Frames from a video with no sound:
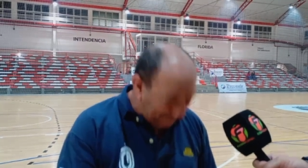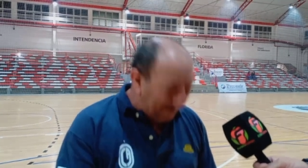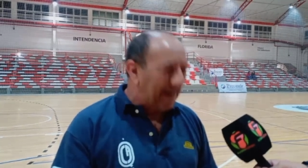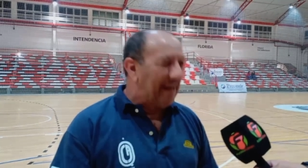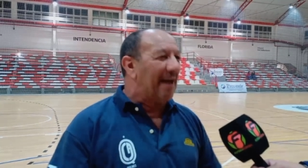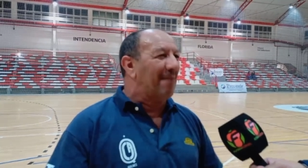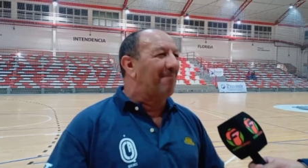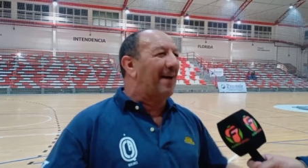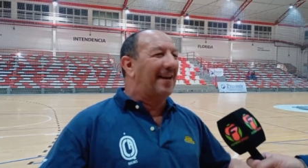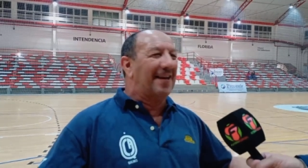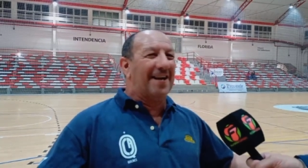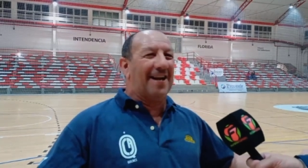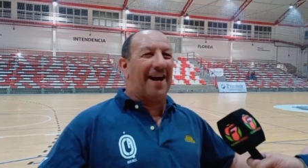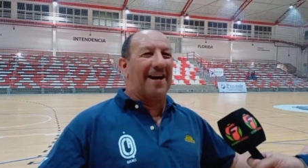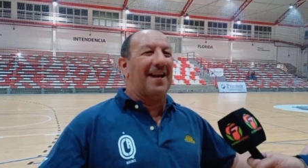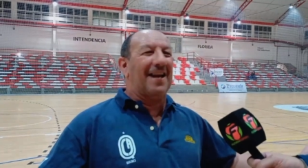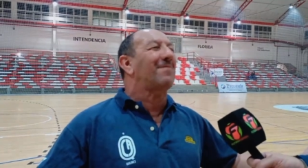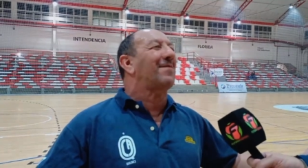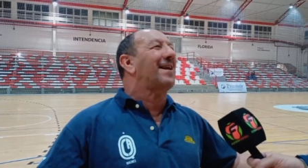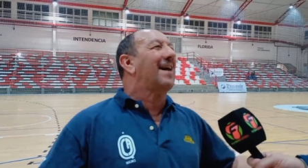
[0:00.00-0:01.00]
y. la manera,
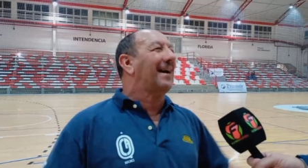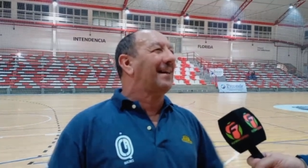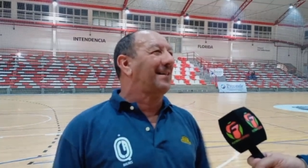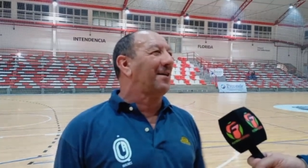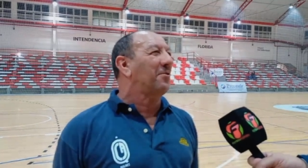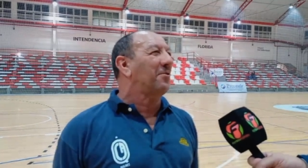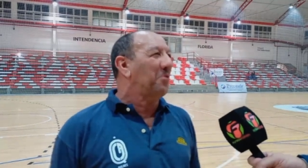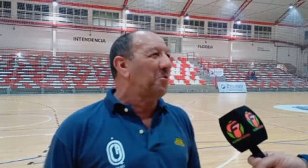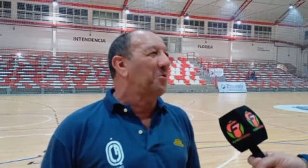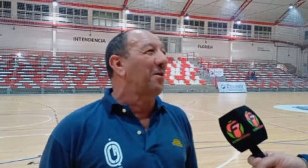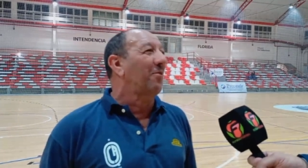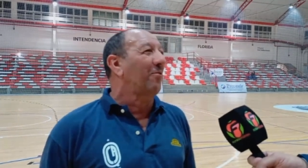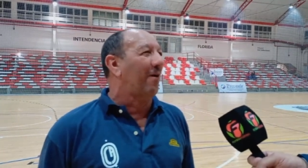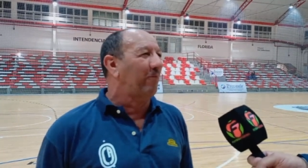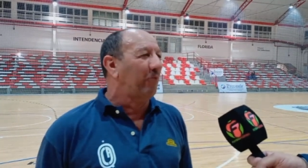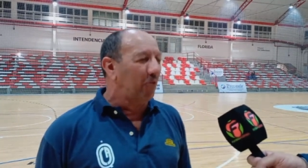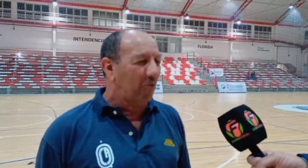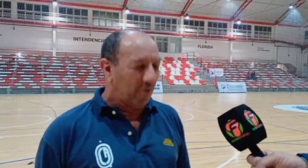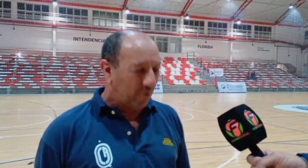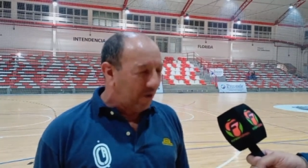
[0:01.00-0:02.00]
es la manera que tengo de vivirlo
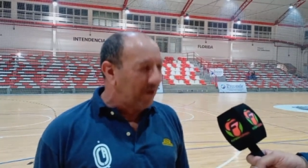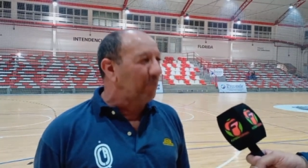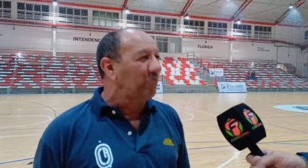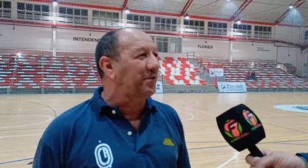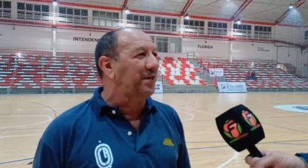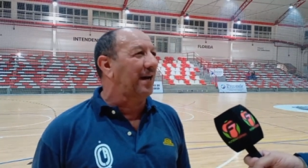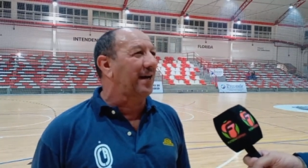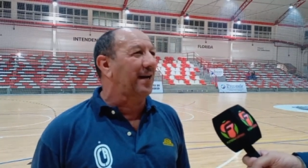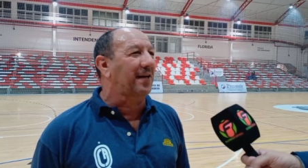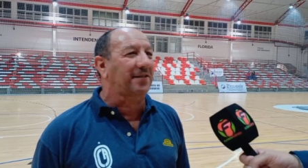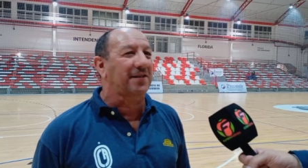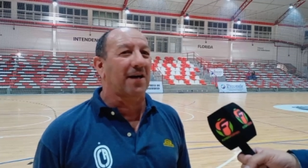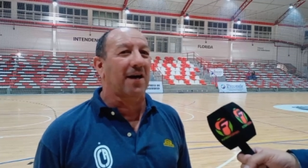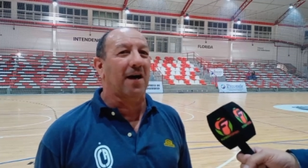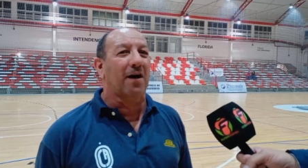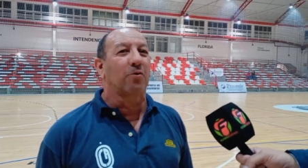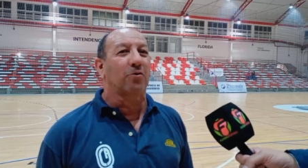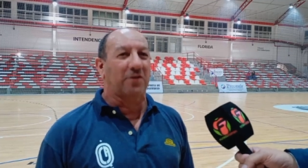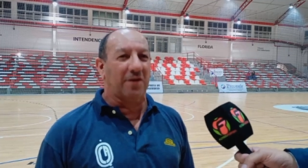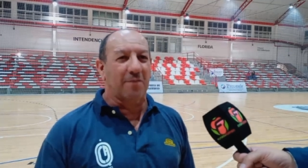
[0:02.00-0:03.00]
al fútbol. Bueno, muchas
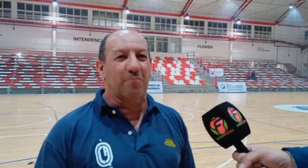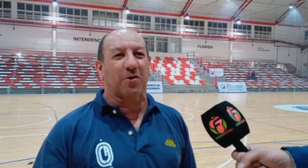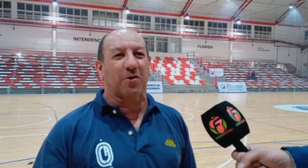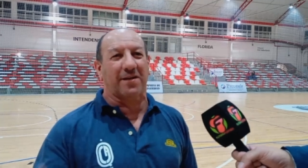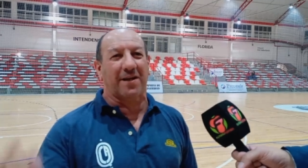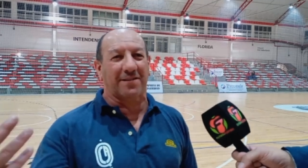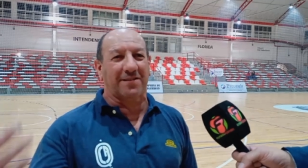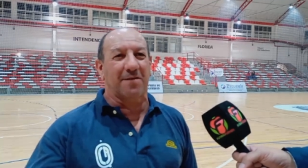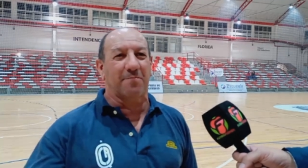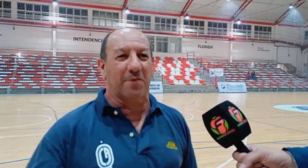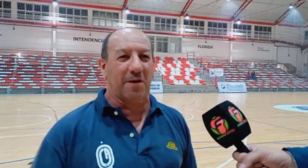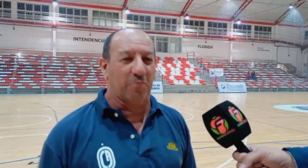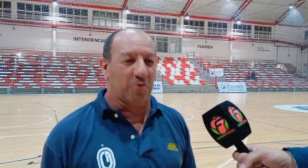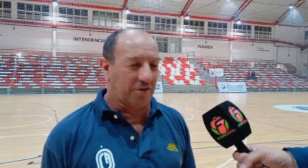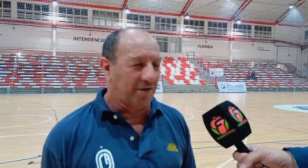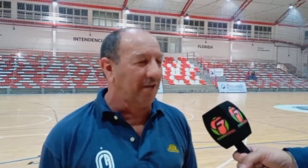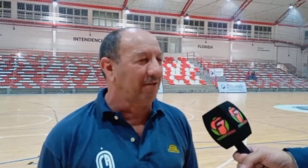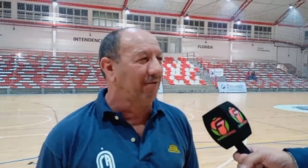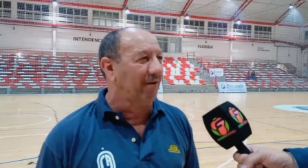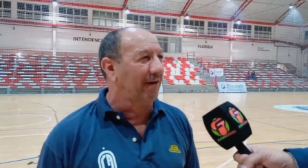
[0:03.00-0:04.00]
gracias a ustedes por estar siempre
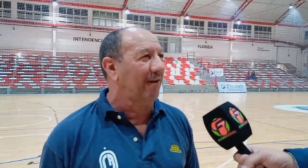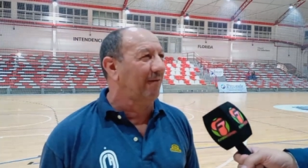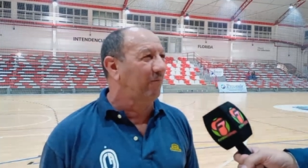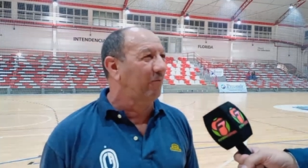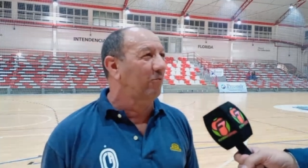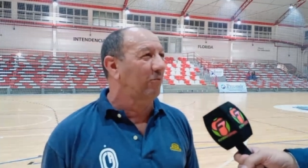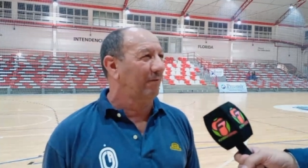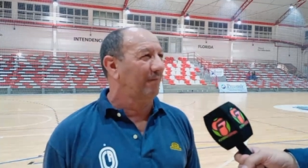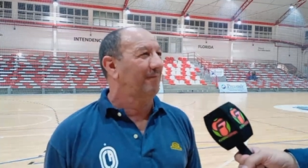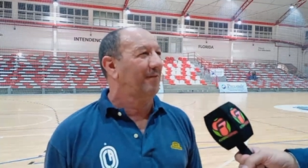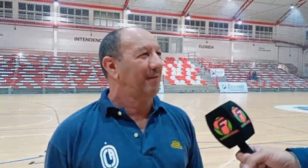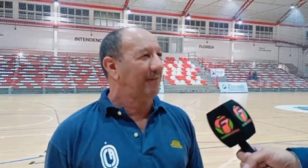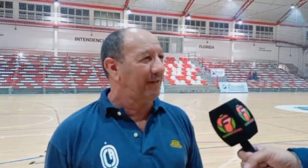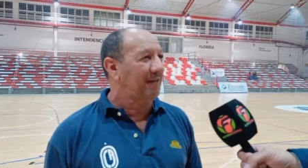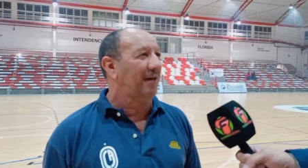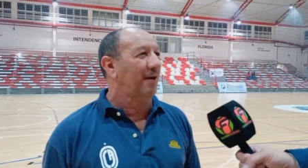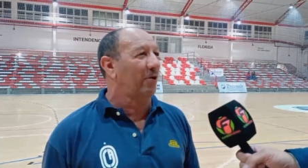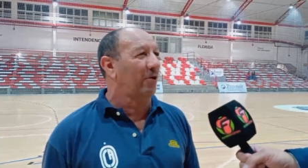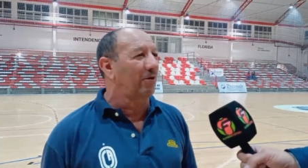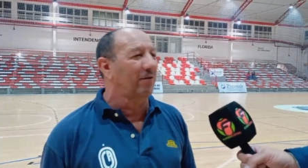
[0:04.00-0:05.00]
apoyando acá al fútbol.
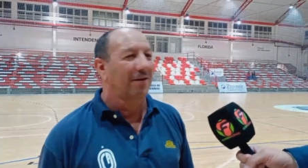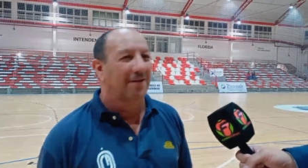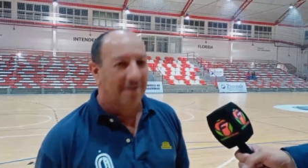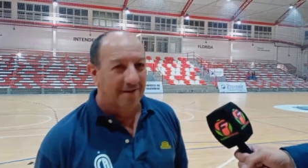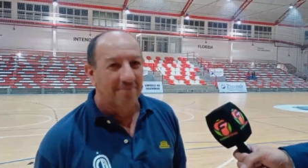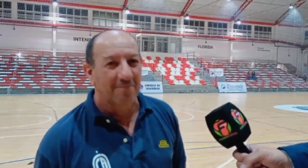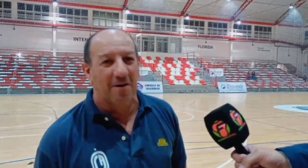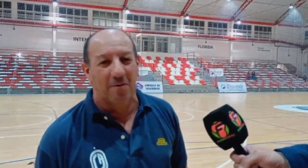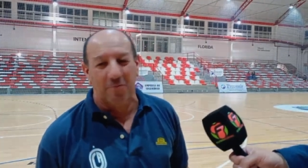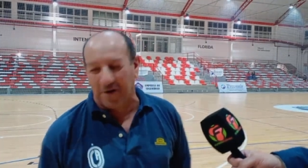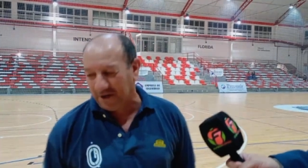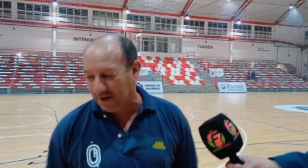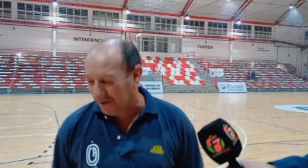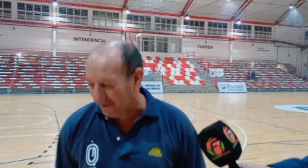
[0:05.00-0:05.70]
Gracias, Gracias. Vamos